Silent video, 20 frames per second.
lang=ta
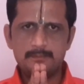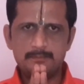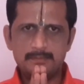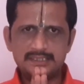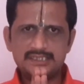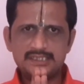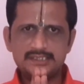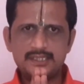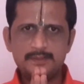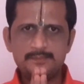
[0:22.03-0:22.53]

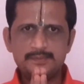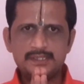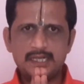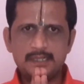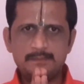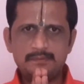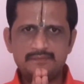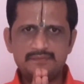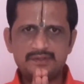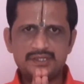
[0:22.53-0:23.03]
பஜதாம்
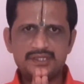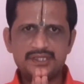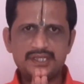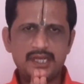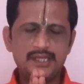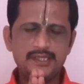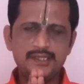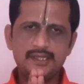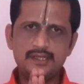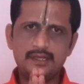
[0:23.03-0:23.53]

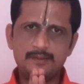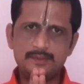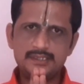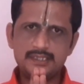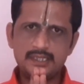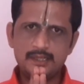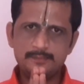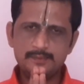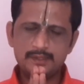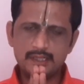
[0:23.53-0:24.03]
கல்பவிருட்சாய
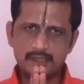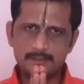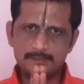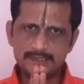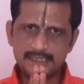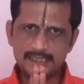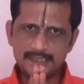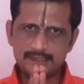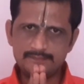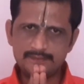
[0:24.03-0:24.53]
நமதாம்
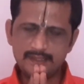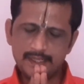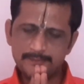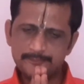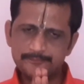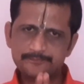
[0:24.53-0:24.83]
காமதேனவே